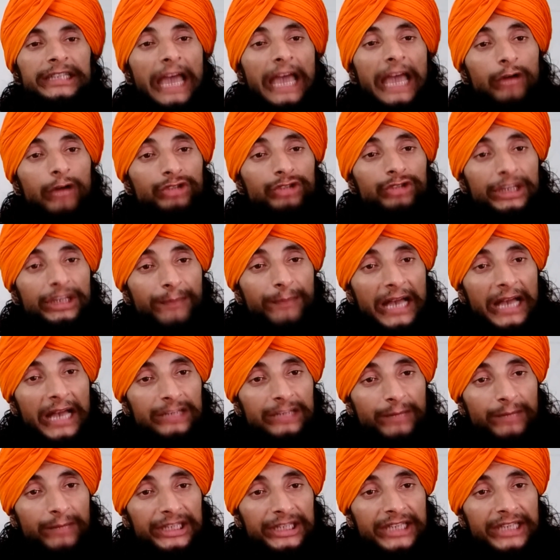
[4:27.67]
चाहे उसके
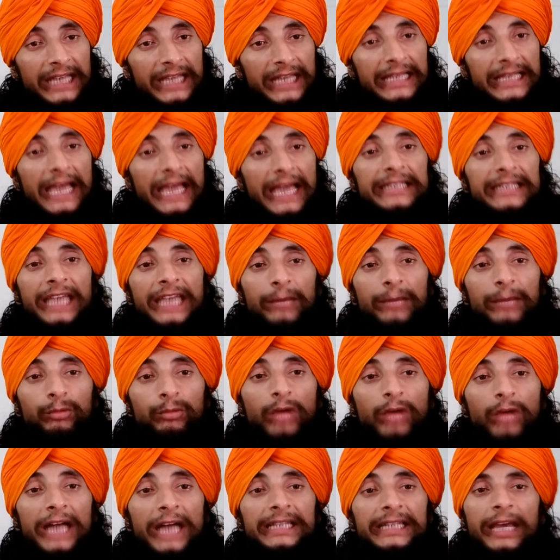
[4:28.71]
पास बच्चा जाए चाहे
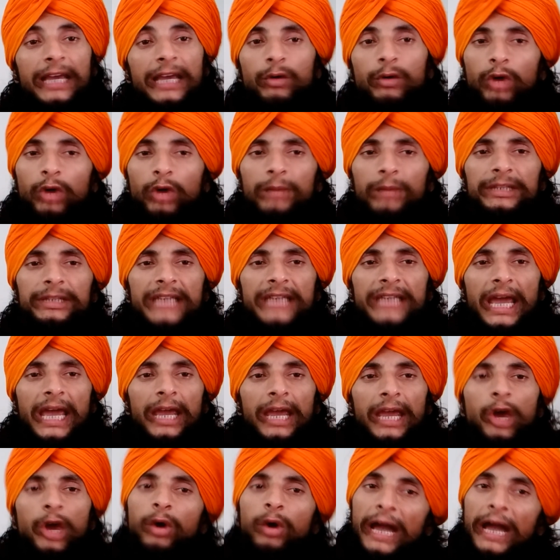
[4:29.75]
बूढ़ा जाए कोई भी जाए
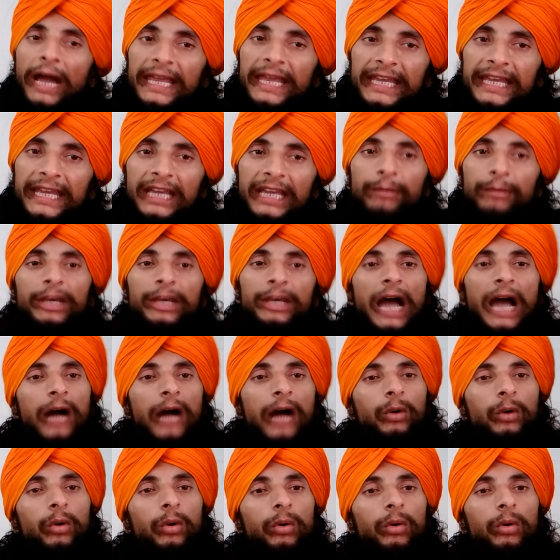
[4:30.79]
कहीं की भी
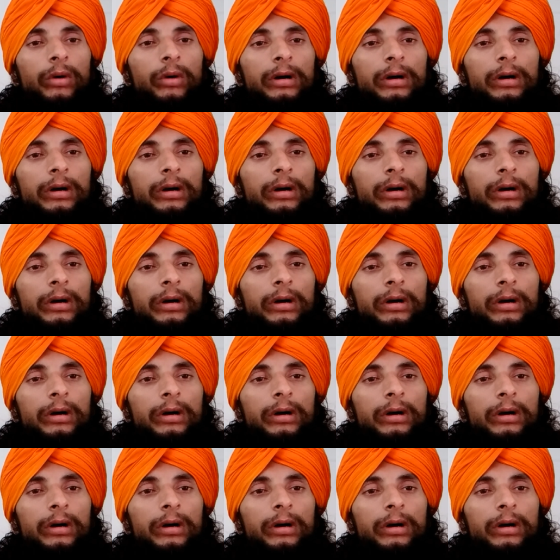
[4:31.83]
आग हो